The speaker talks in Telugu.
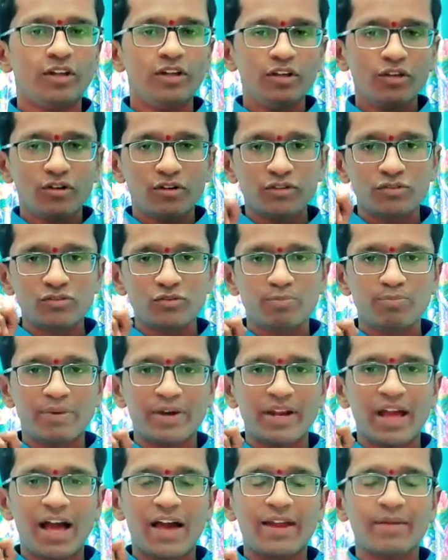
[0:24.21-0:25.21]
ఈ రోజు
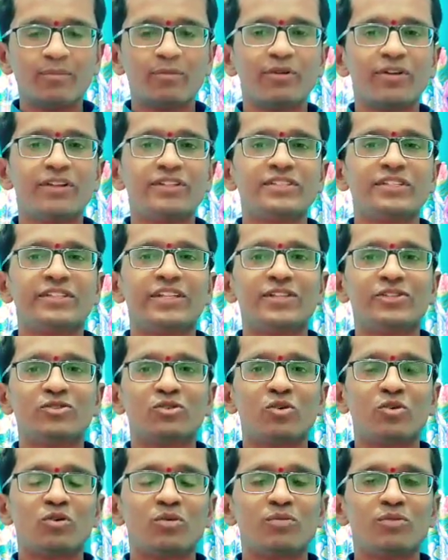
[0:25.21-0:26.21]
పరిహారం గురించి
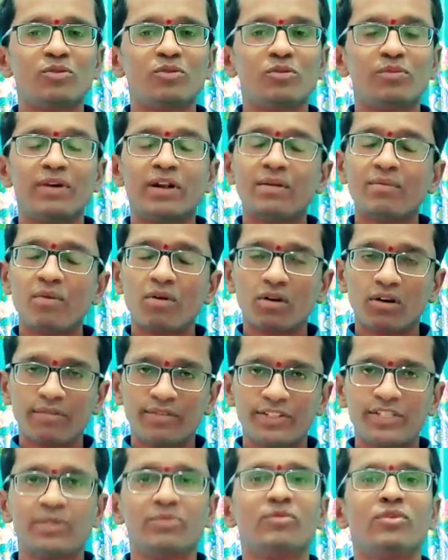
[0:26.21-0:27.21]
తెలుసుకోకముందు మనం ఒక
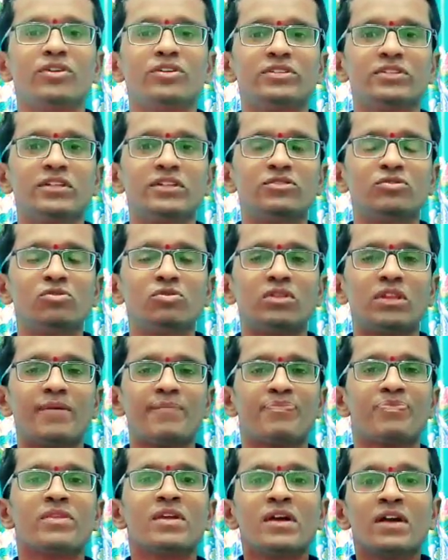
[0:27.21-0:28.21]
విషయం గురించి తెలుసుకుందాం